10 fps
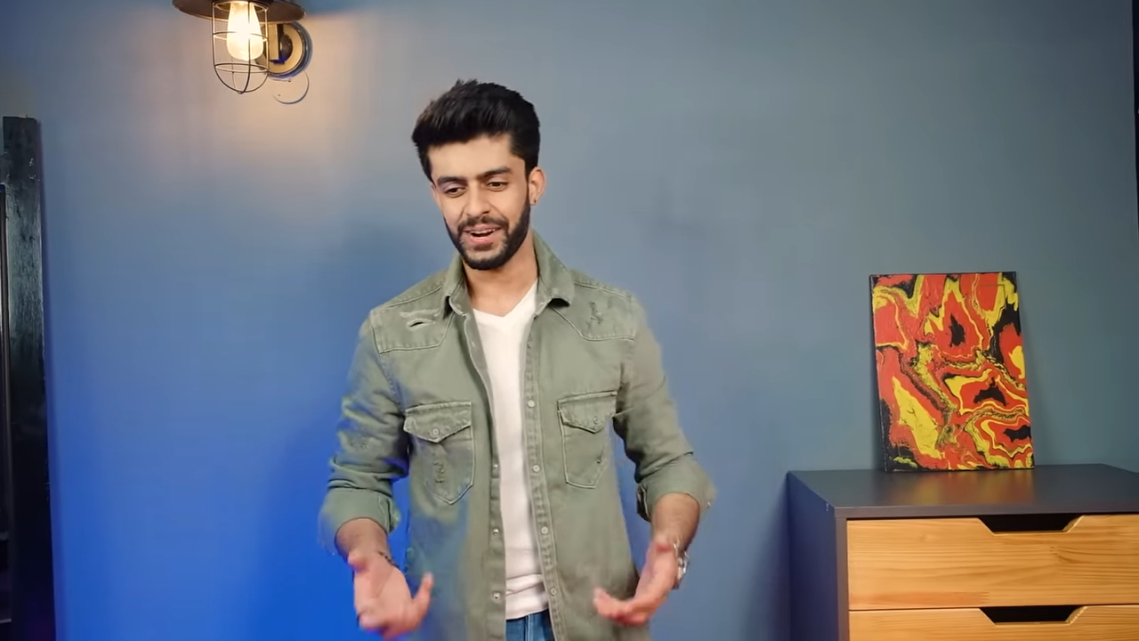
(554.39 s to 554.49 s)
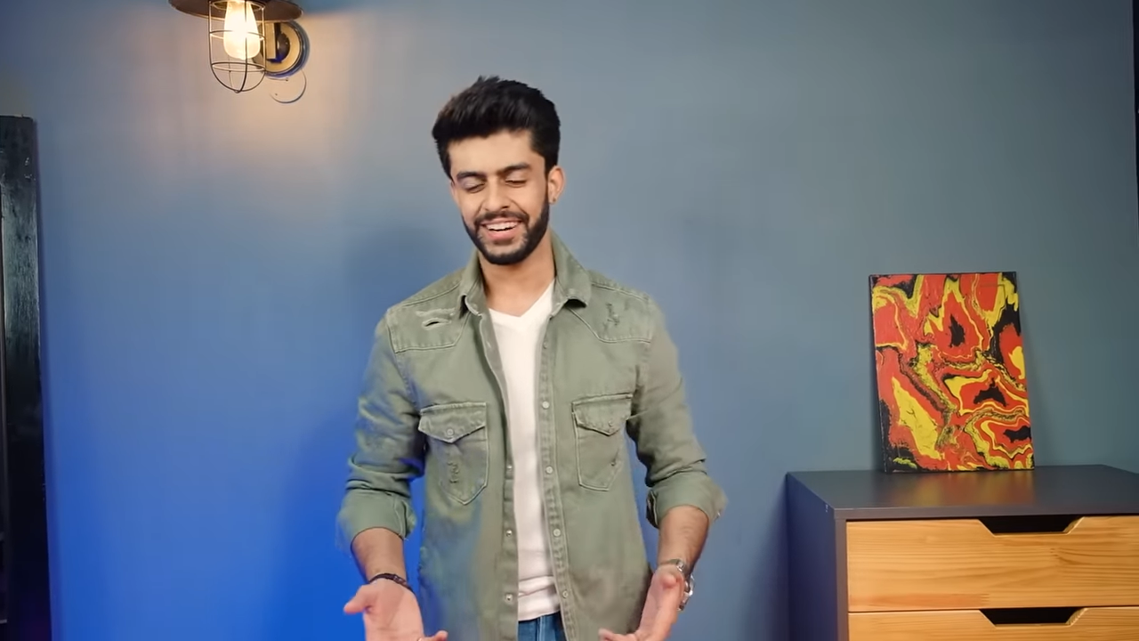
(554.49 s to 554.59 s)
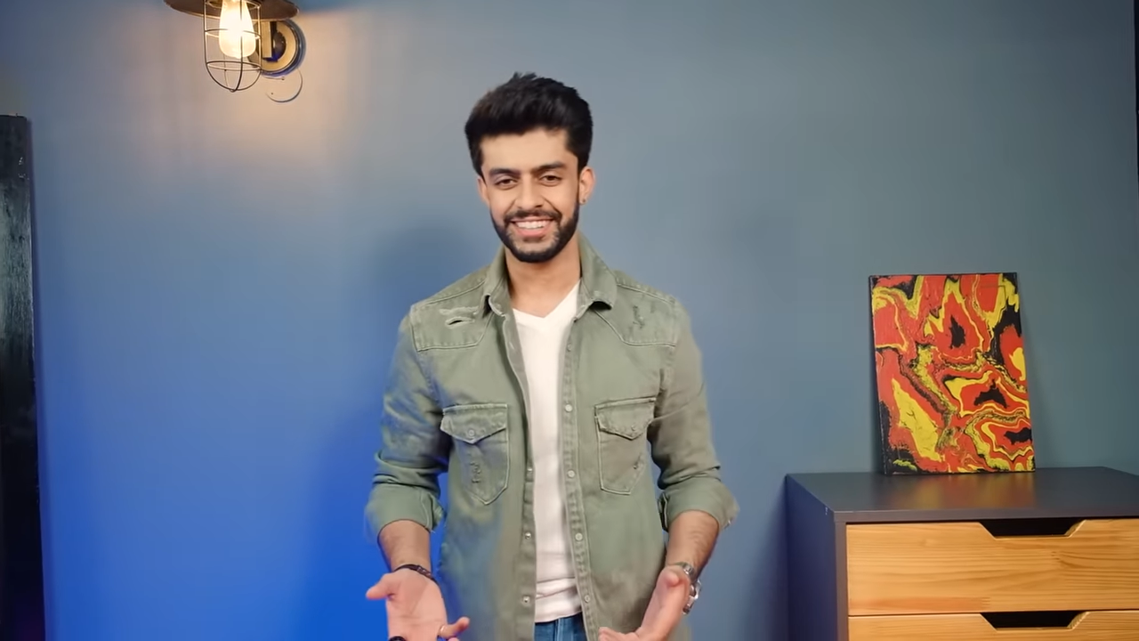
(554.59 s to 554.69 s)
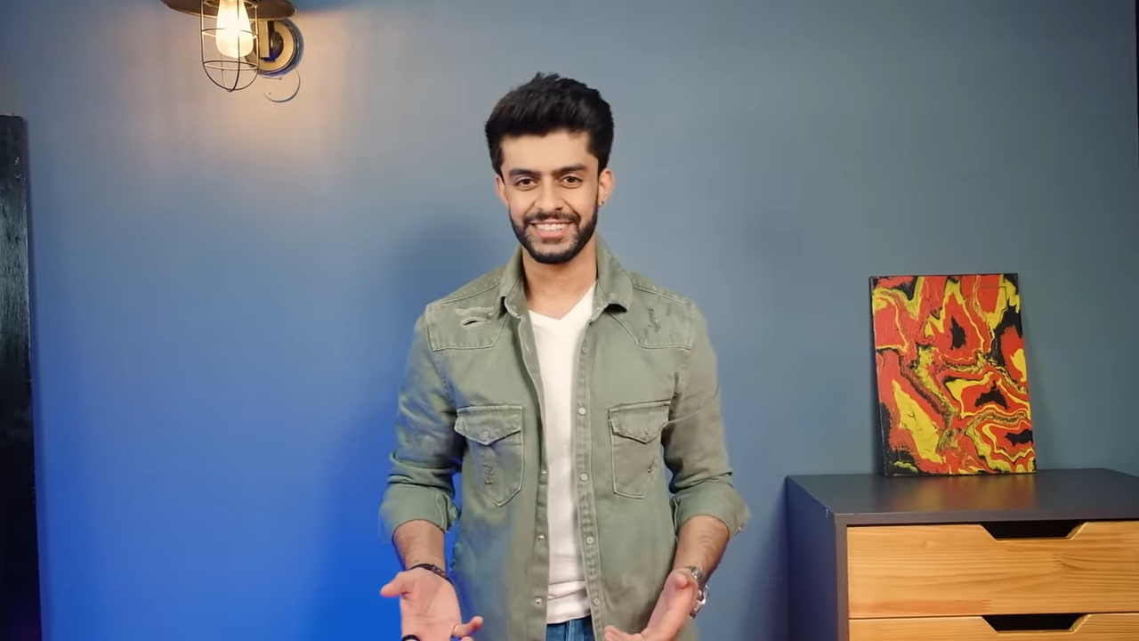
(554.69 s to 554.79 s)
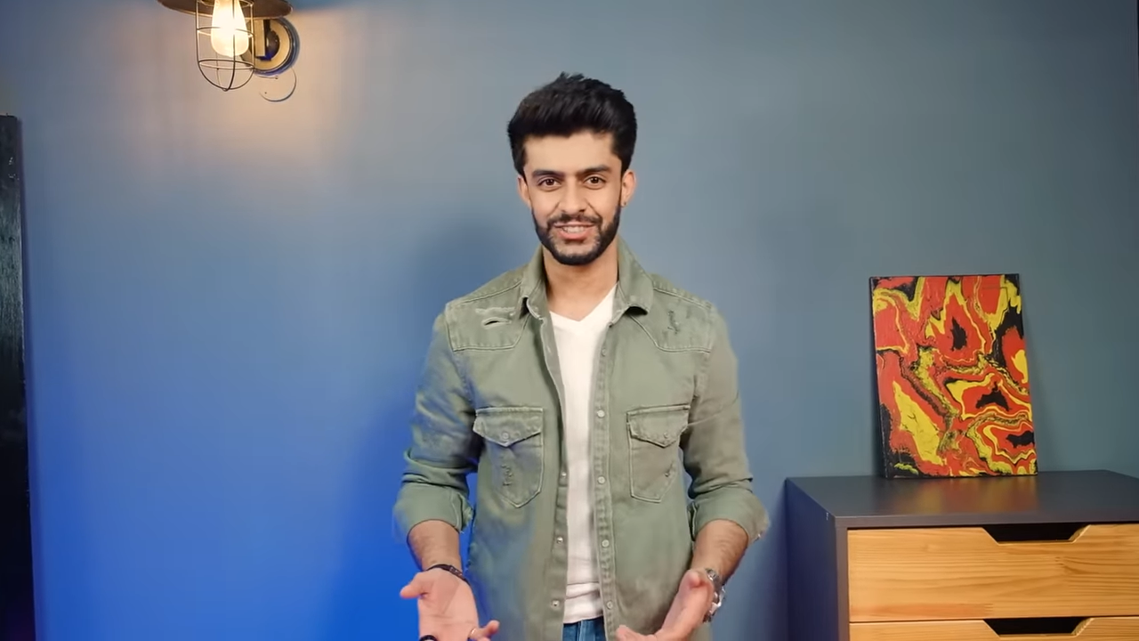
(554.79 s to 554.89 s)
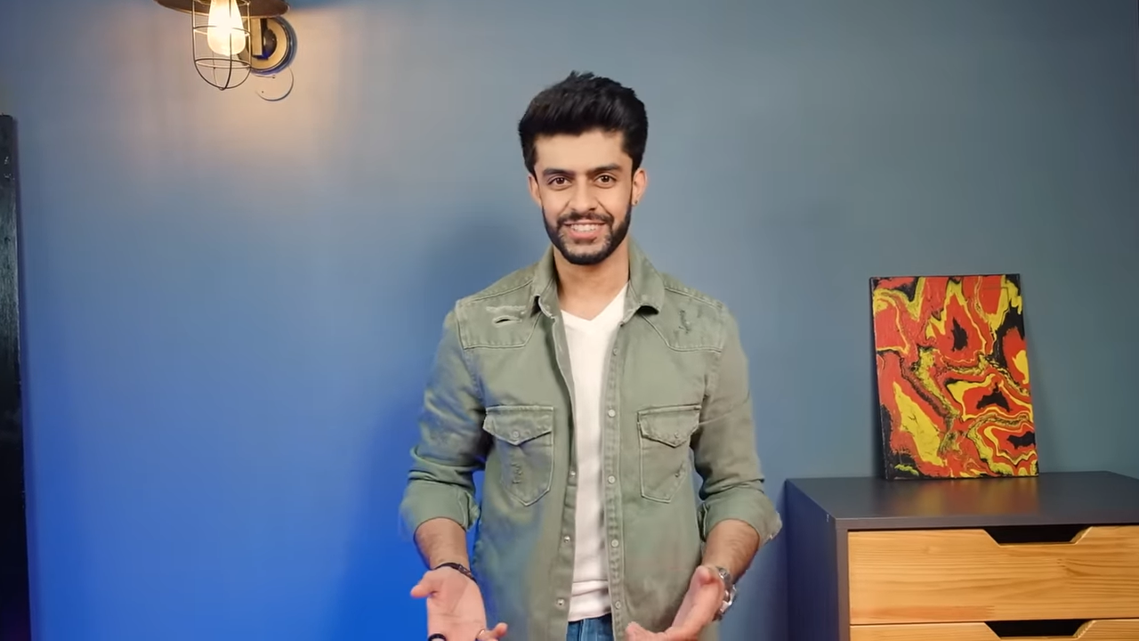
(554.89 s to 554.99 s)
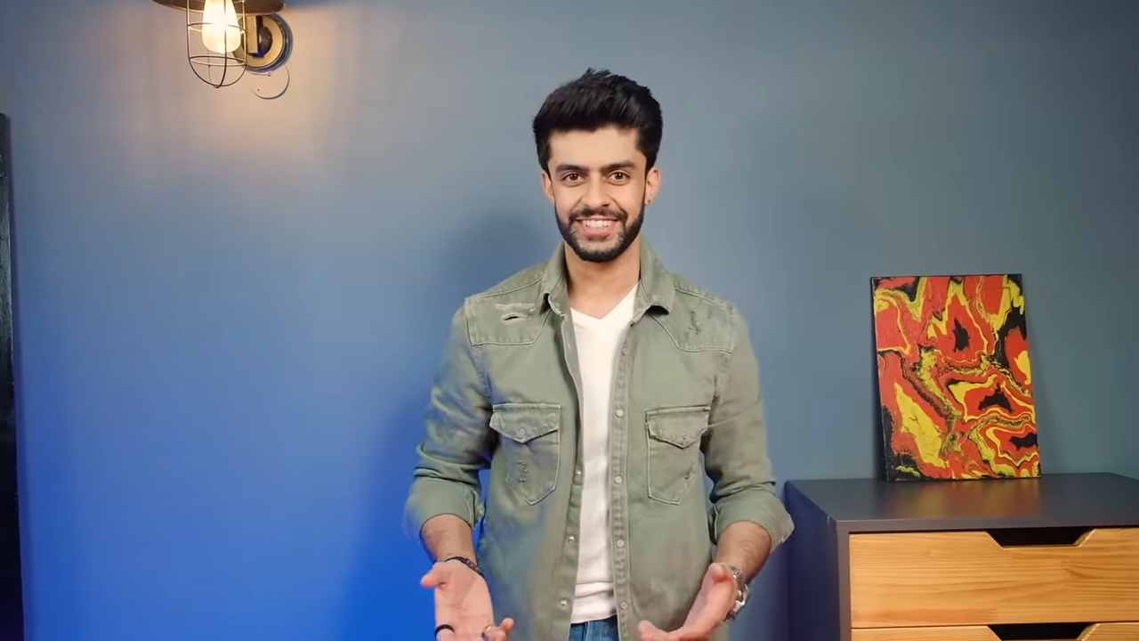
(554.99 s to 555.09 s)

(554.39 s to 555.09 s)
पैंट नीचे